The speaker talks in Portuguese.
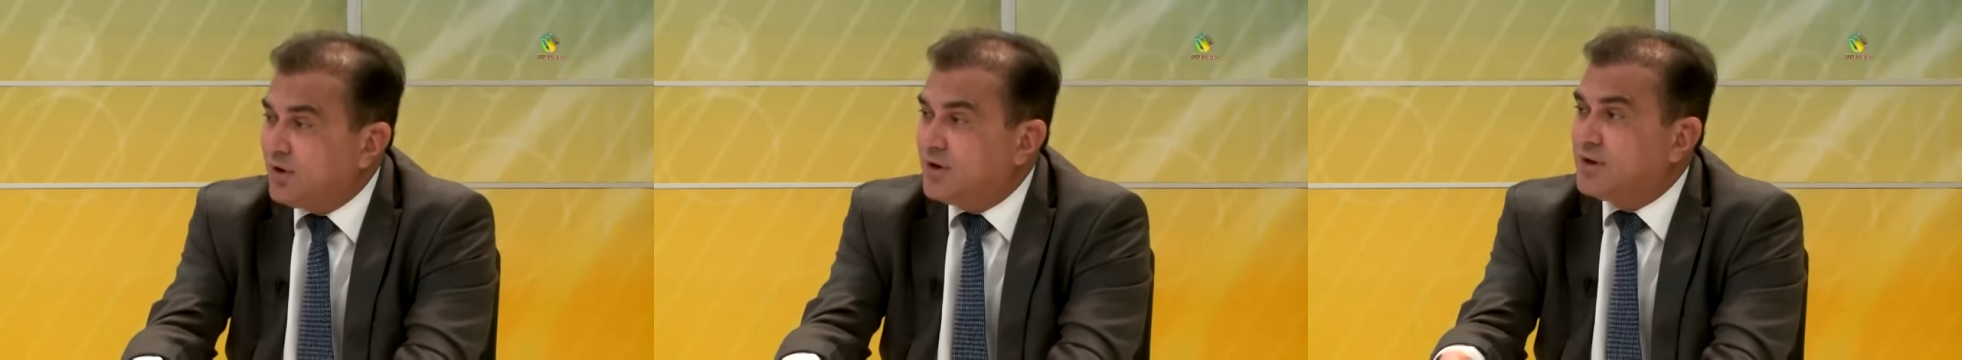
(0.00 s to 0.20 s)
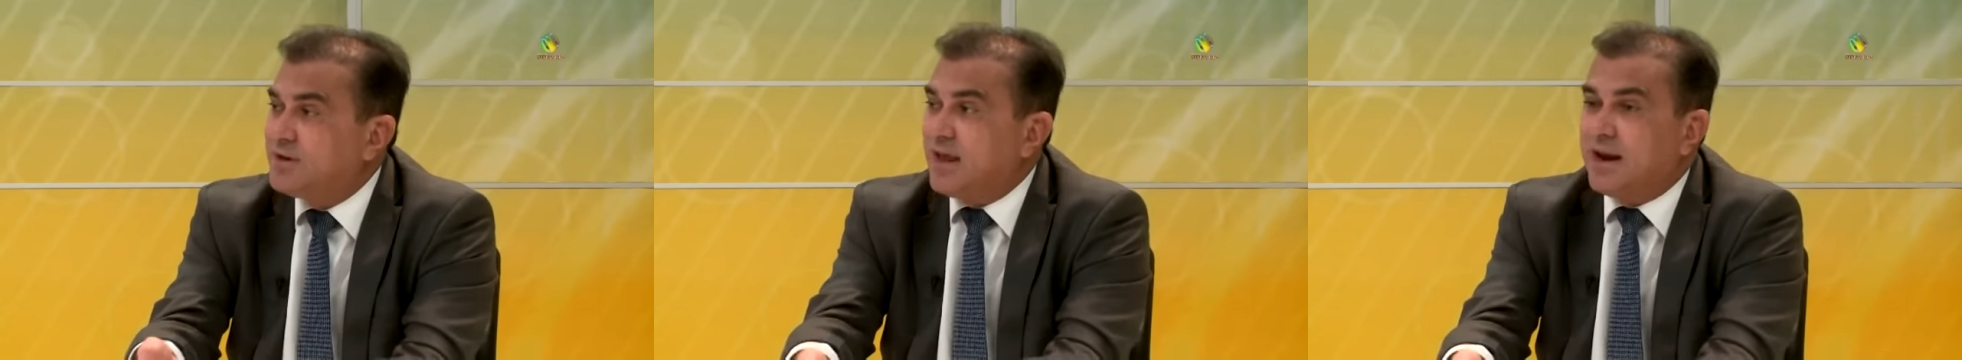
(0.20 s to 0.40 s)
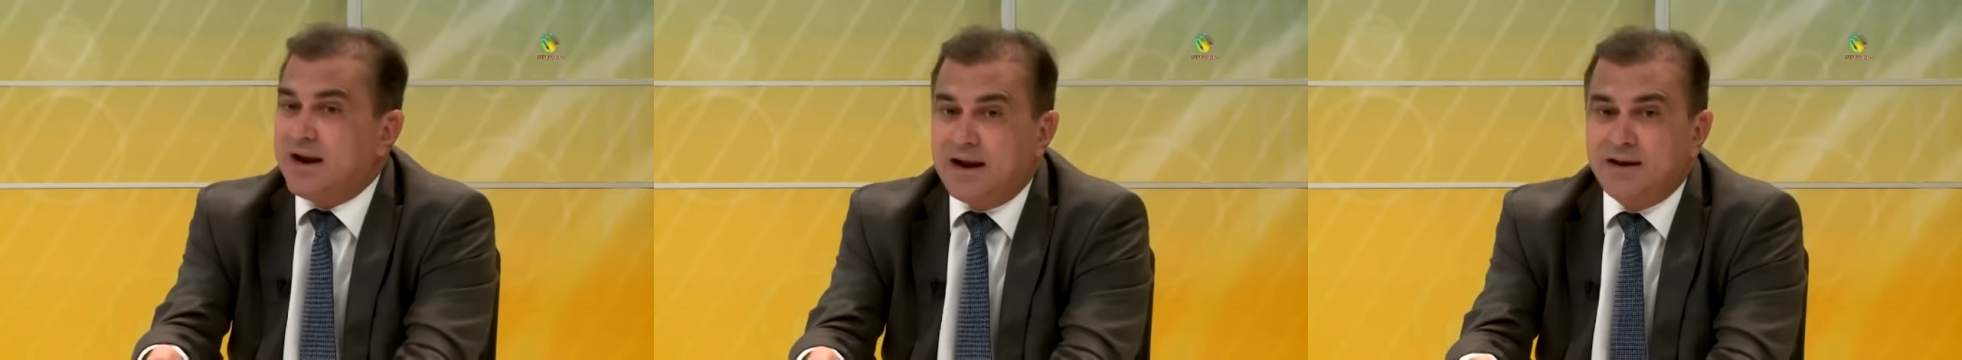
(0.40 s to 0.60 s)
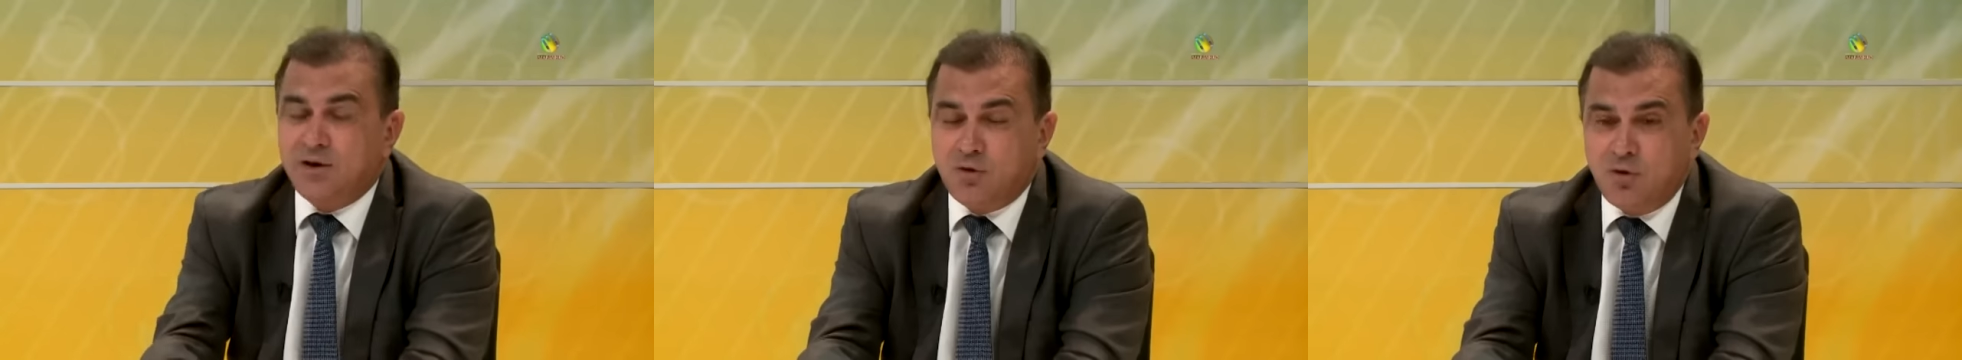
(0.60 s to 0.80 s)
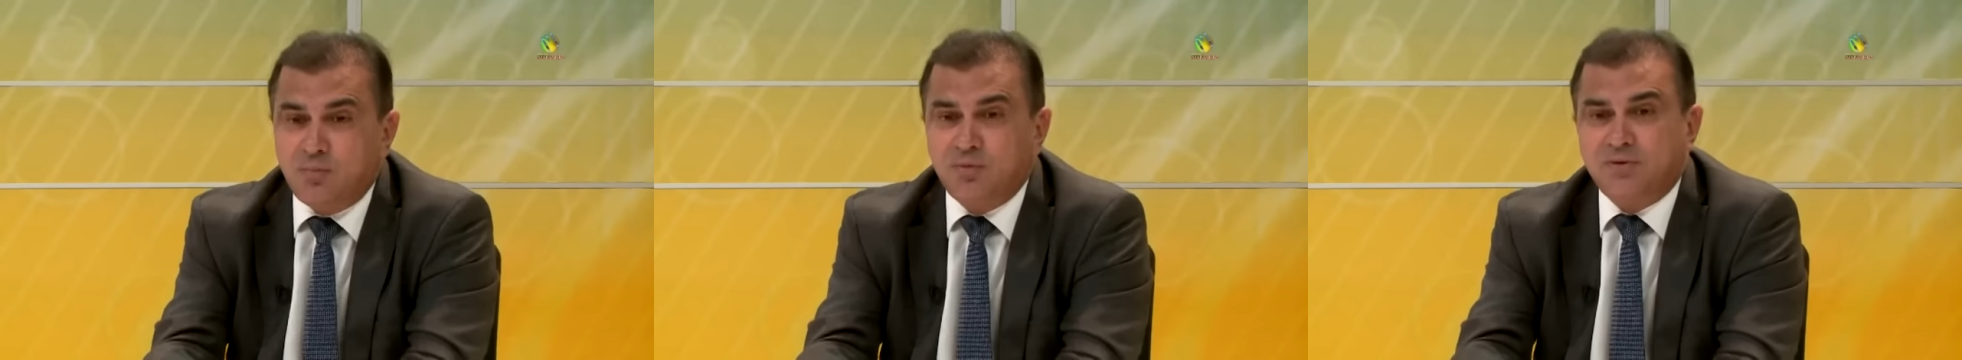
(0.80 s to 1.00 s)
que estará
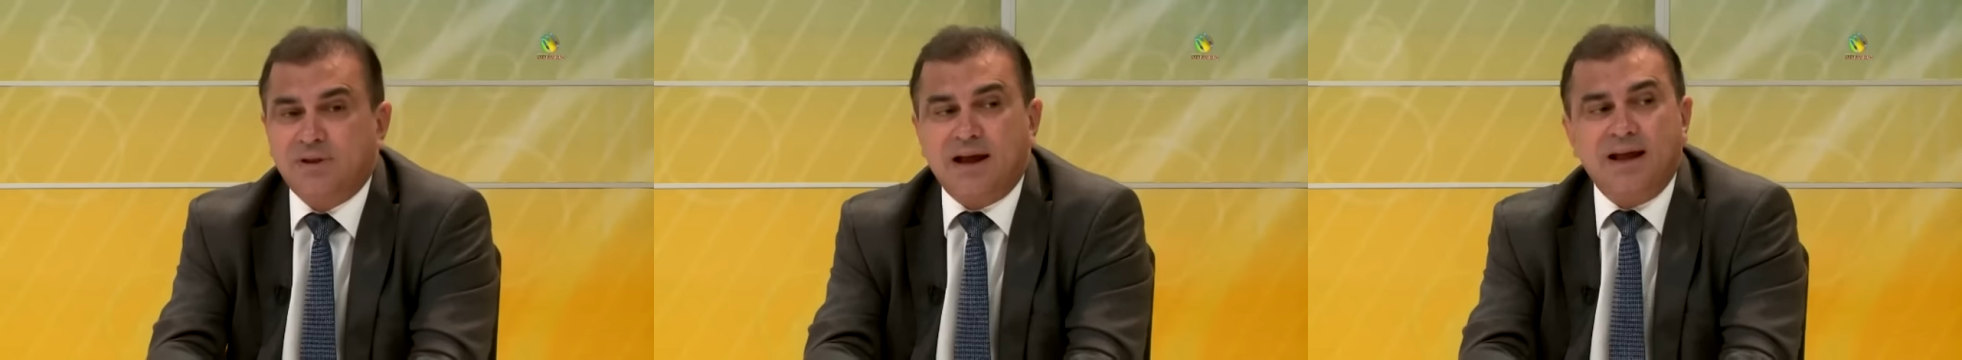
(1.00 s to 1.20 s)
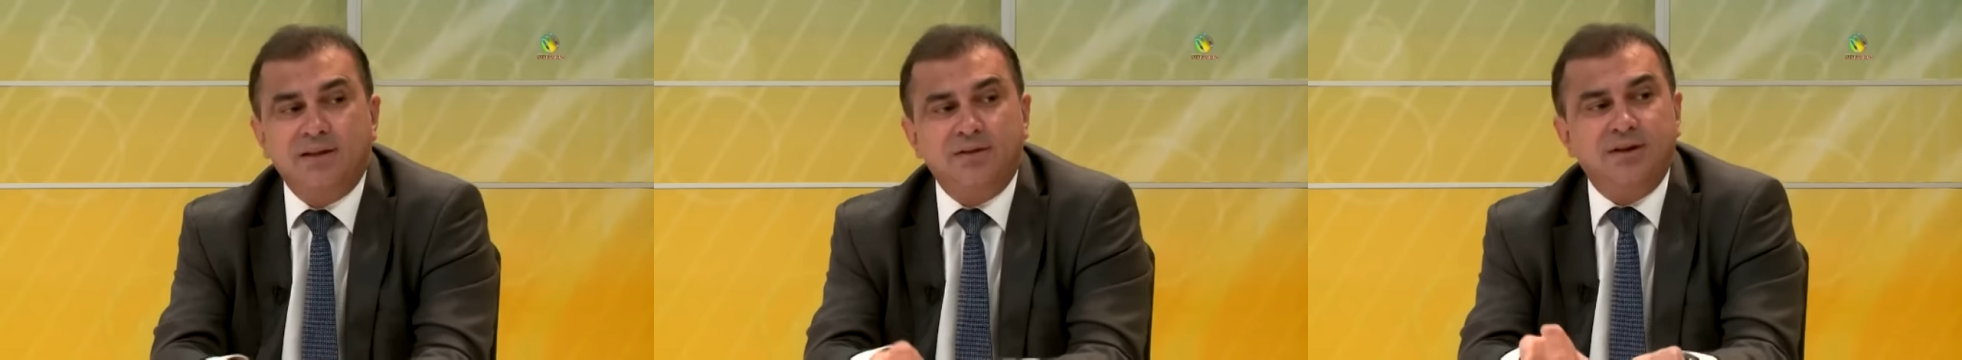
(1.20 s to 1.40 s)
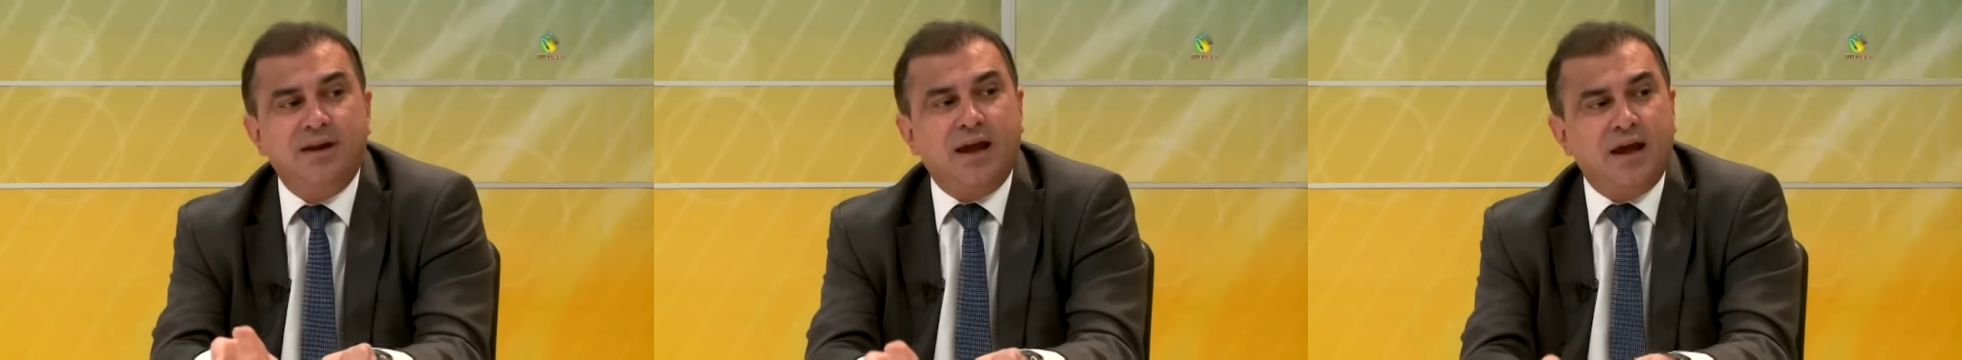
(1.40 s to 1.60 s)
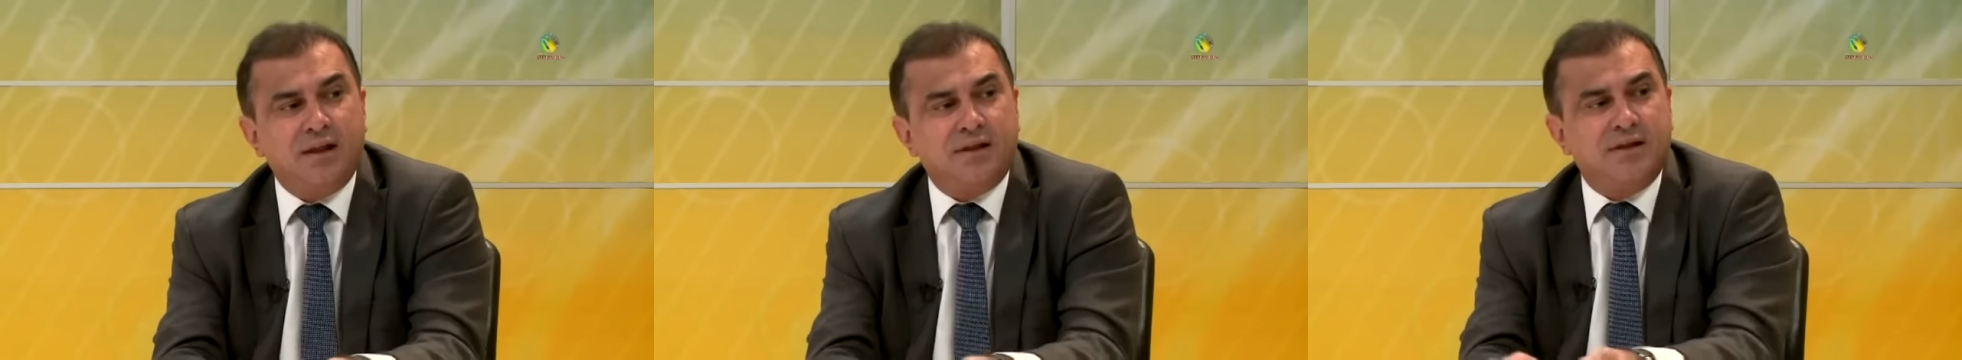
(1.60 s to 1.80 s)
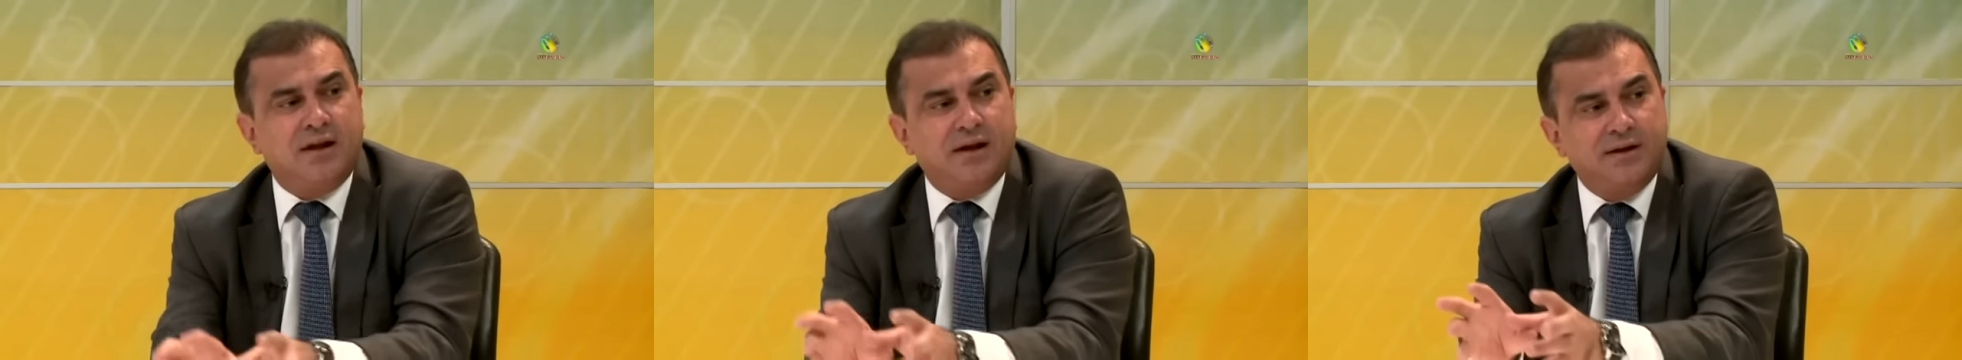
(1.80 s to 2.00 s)
ali computado e
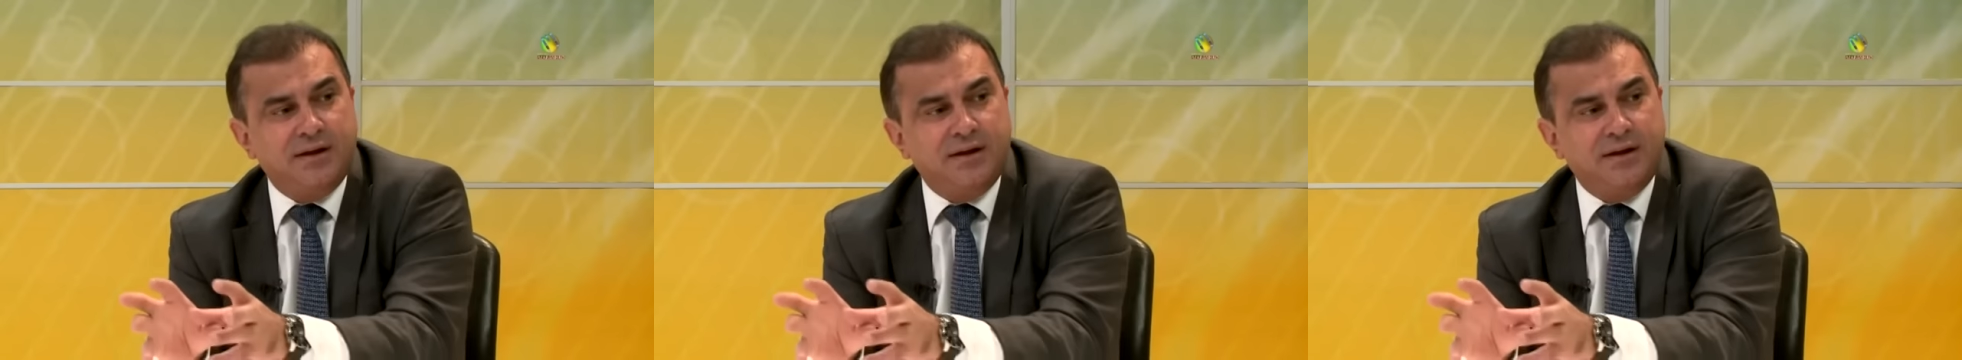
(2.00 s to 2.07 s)
essa,